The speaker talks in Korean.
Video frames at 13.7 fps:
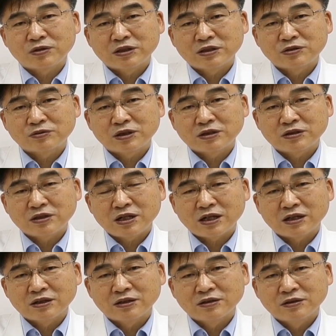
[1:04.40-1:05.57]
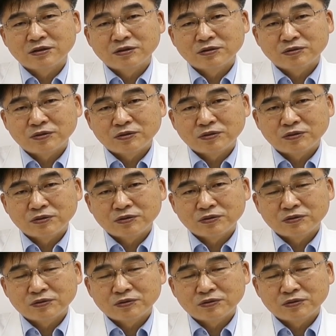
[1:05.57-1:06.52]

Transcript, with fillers: 지속되느냐, 어,